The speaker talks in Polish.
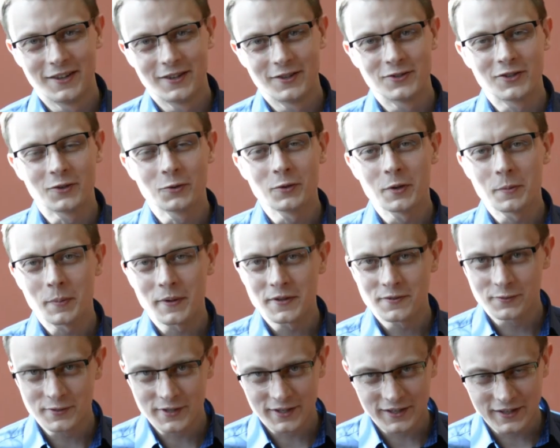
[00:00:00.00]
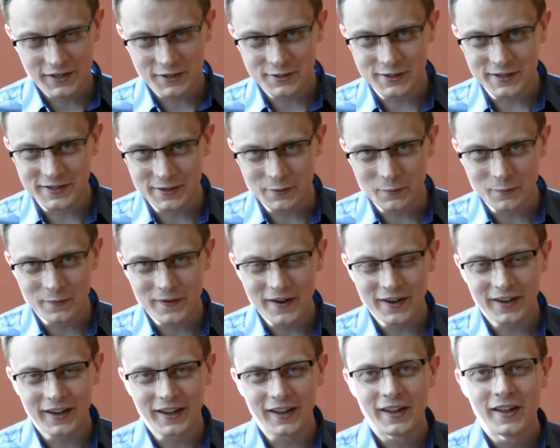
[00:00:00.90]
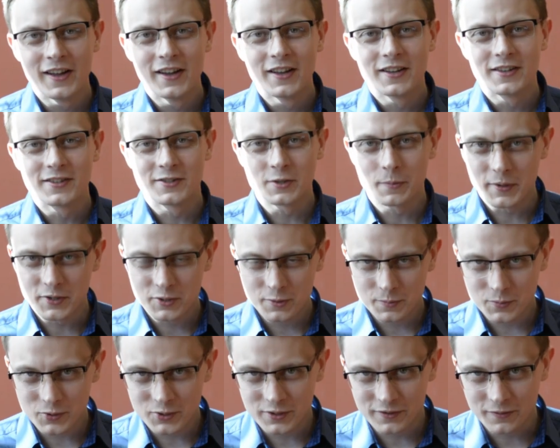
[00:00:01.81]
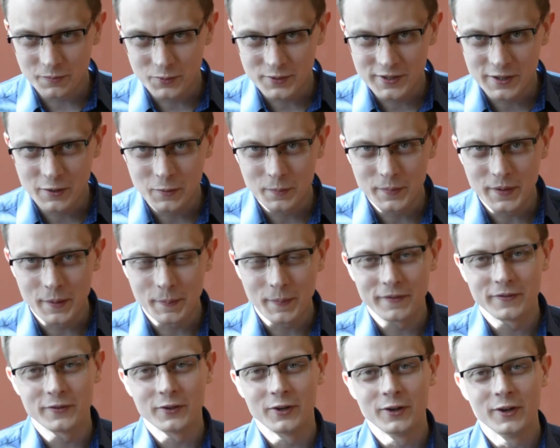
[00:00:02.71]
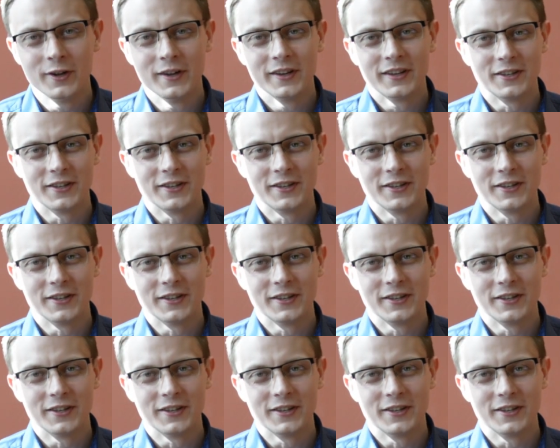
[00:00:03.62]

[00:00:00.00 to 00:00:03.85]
Dziękuję Państwu serdecznie za uwagę. Zobaczymy się w muzeum na pewno